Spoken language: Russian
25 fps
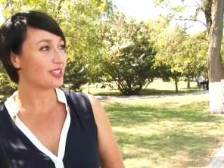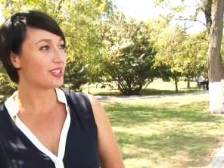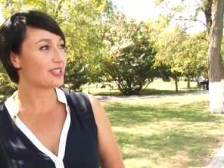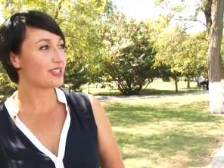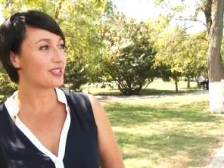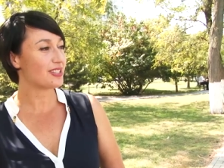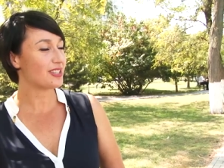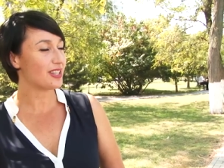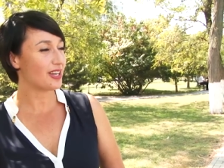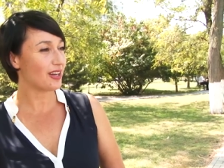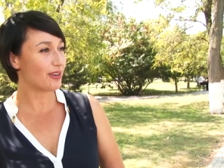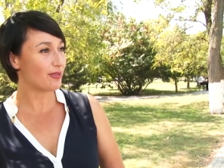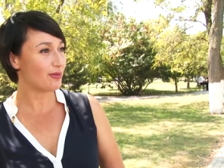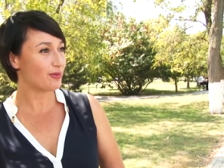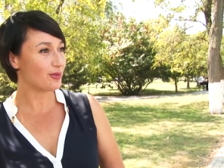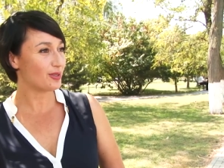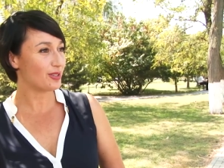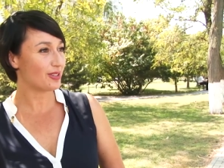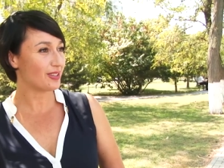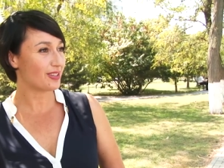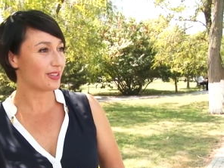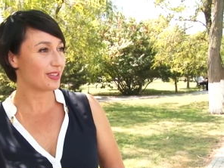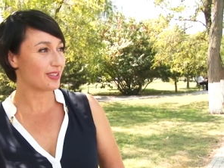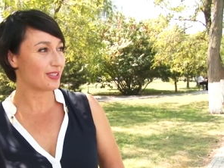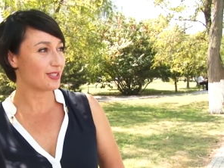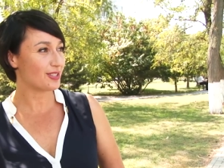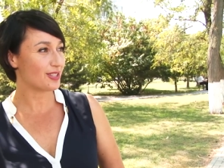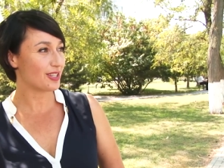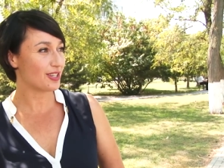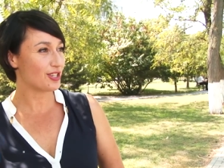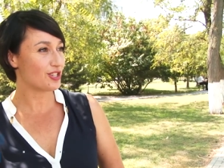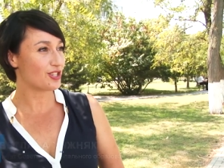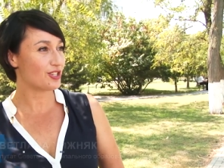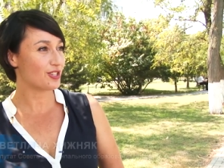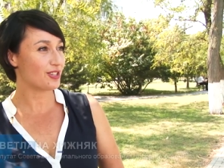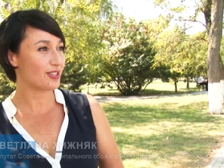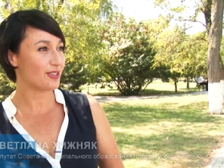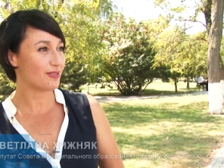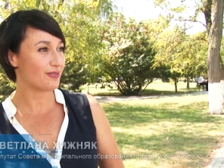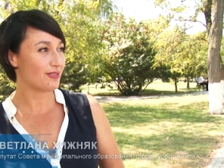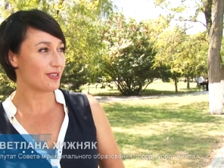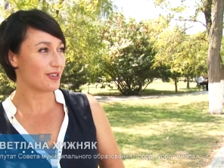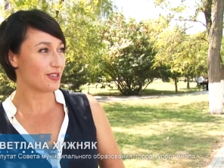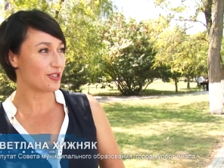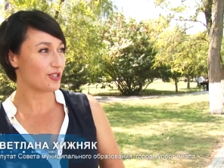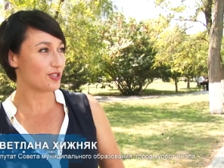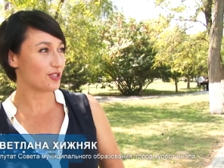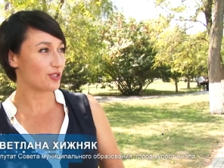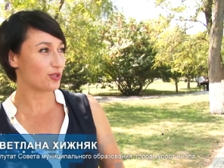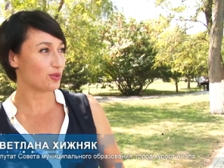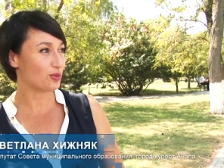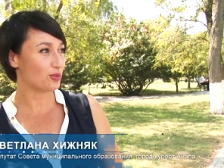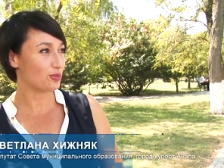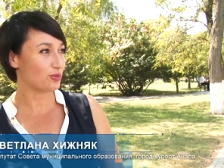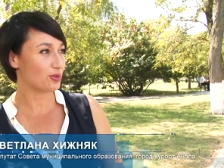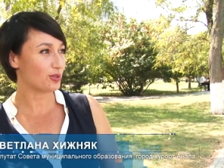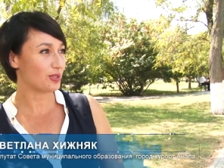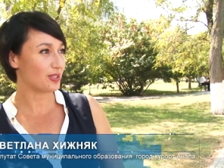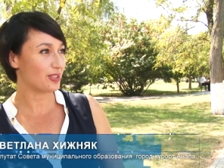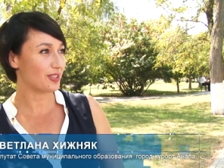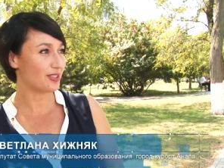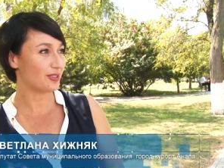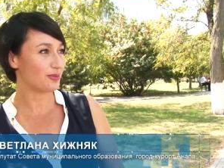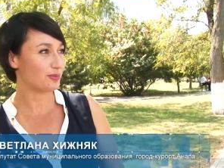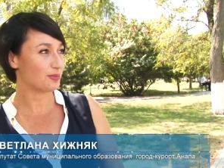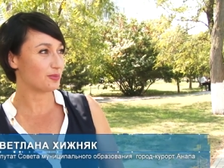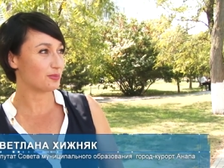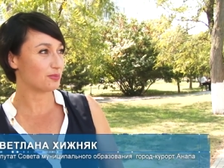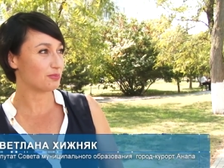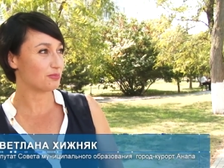наставник, как старший товарищ, который